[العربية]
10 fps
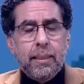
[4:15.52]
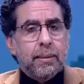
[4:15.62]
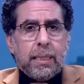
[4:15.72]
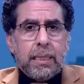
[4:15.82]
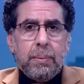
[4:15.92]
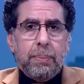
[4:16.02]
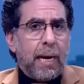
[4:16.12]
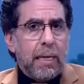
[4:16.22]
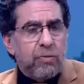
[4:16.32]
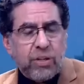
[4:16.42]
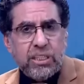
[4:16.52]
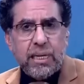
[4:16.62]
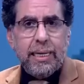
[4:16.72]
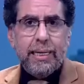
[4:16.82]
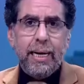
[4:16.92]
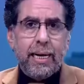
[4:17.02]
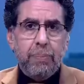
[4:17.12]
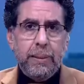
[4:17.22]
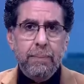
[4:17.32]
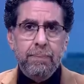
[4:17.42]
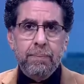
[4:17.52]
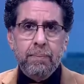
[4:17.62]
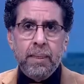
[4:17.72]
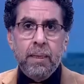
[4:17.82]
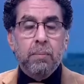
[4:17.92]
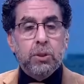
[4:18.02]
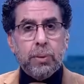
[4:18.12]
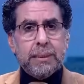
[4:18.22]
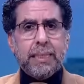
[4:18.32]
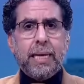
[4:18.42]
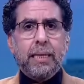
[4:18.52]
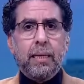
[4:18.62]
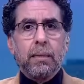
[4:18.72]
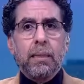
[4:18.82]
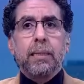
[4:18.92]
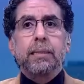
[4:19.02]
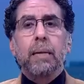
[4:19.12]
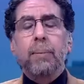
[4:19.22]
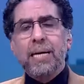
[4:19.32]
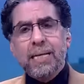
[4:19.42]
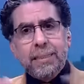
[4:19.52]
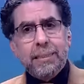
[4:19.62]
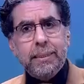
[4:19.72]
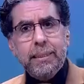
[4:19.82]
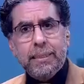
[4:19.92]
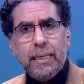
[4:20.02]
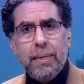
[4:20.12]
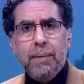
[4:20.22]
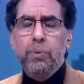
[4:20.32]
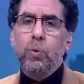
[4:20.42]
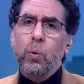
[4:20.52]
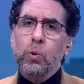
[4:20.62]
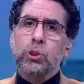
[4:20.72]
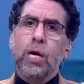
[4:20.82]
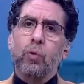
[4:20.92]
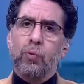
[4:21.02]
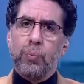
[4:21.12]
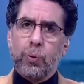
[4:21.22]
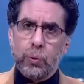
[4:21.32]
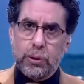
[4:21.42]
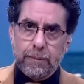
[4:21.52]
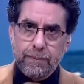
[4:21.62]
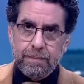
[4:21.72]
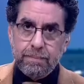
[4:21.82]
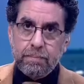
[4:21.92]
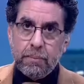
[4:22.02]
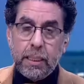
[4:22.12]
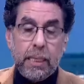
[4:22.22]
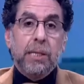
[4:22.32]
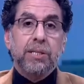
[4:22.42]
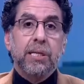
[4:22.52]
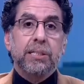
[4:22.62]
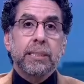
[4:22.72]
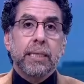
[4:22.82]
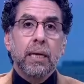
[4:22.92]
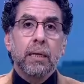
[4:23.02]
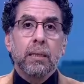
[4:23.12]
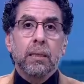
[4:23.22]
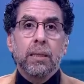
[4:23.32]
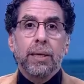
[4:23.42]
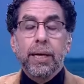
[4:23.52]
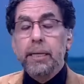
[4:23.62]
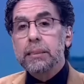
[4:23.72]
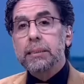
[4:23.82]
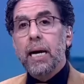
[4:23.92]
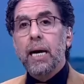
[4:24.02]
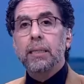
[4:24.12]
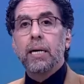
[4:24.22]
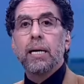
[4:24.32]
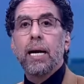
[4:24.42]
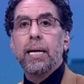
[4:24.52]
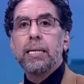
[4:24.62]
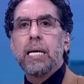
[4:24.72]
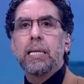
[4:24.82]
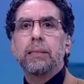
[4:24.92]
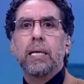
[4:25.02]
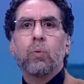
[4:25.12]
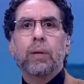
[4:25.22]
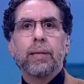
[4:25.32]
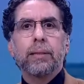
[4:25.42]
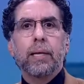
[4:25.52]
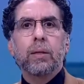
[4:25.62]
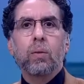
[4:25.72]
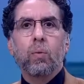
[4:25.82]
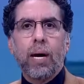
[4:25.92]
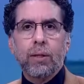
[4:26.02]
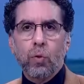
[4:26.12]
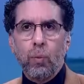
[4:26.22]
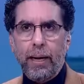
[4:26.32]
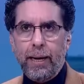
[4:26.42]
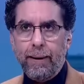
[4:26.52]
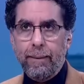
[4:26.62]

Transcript: طيب بيخلف كتير ليه يا غبي مش بس كده ده بنات الصعيد كمان بيروحوا يشتغلوا في البيوت كانت النتيجة ان الصعايدة الحقيقة اتضايقوا جدا وعندهم حق